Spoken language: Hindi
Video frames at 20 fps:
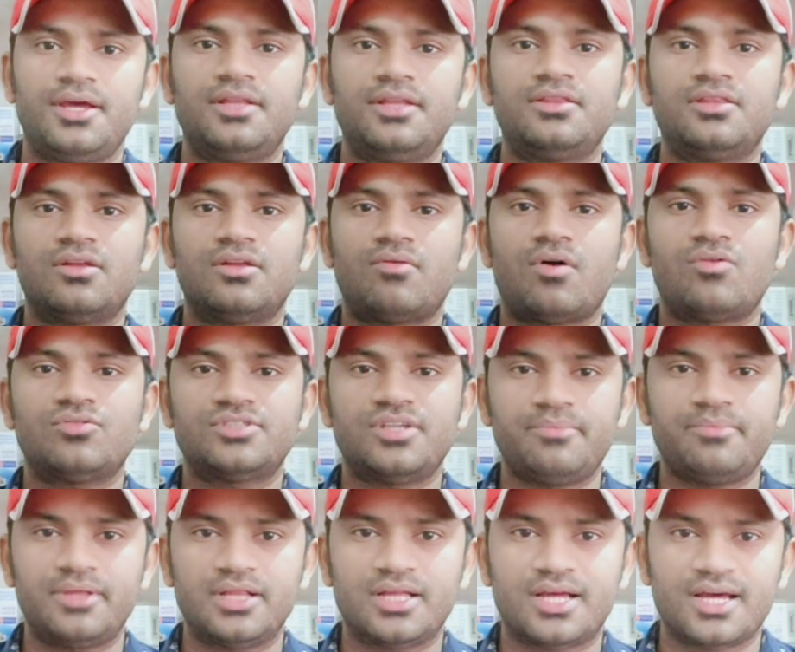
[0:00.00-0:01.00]
इन दवाओं से
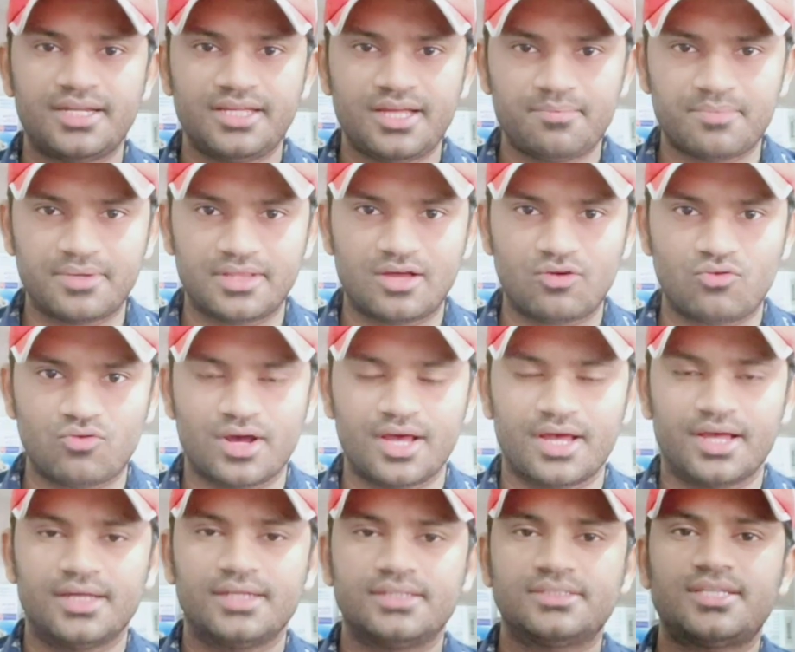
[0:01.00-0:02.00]
मिलकर ये बना हुआ
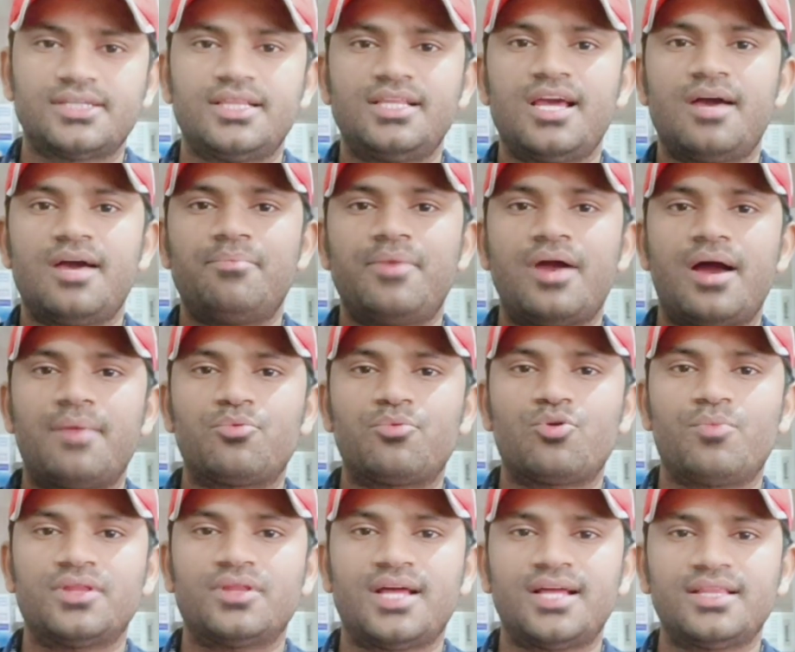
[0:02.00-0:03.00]
है चलिए अब मैं आपको
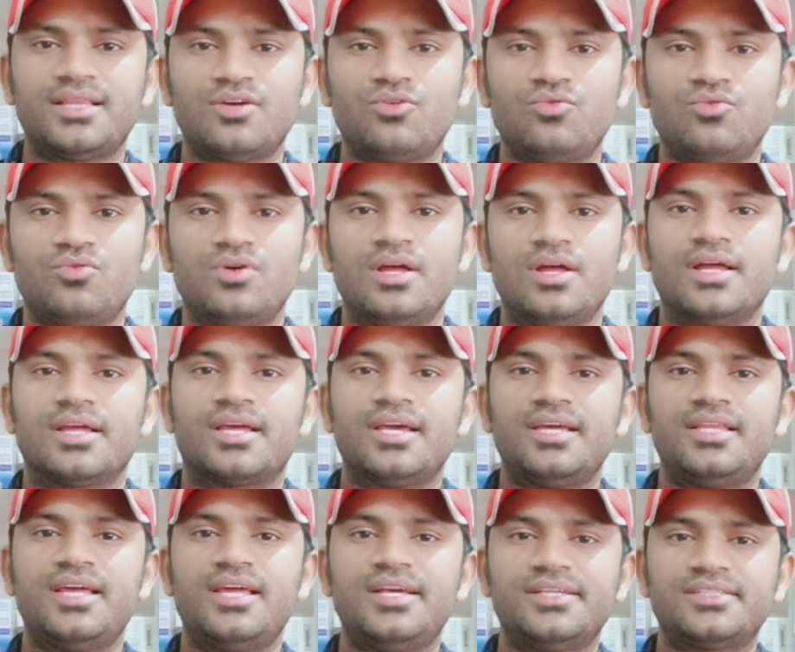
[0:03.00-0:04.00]
बताता हूँ कि
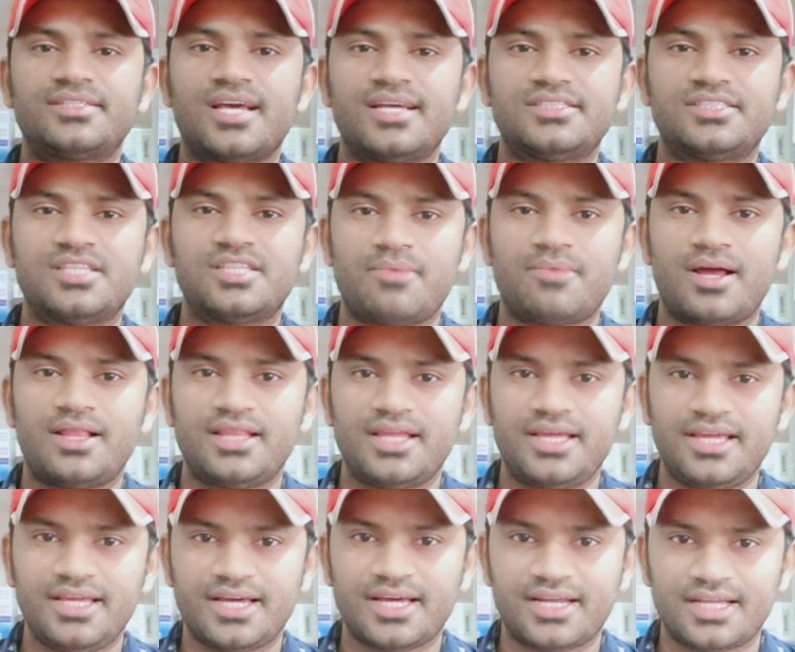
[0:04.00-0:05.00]
इन्हें इसका इस्तेमाल
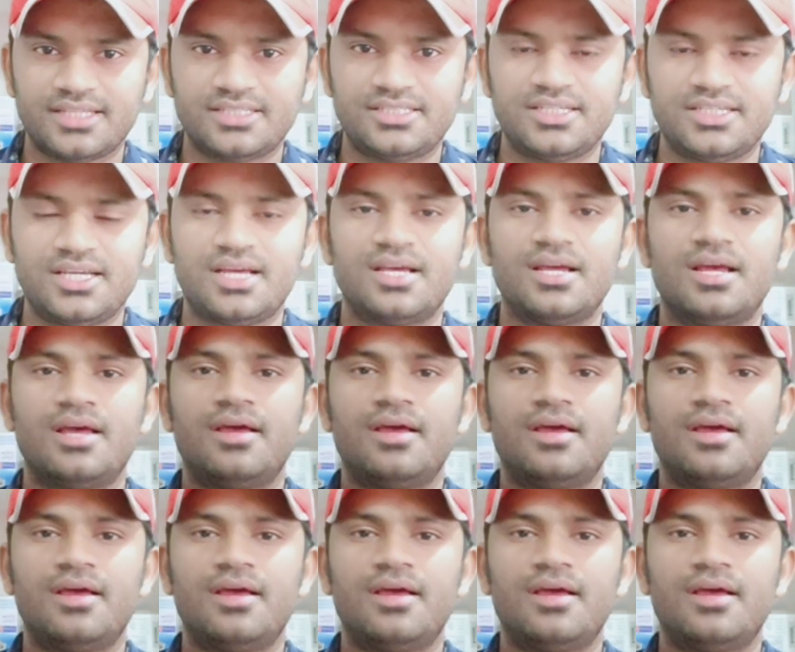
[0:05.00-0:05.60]
नहीं करना चाहिए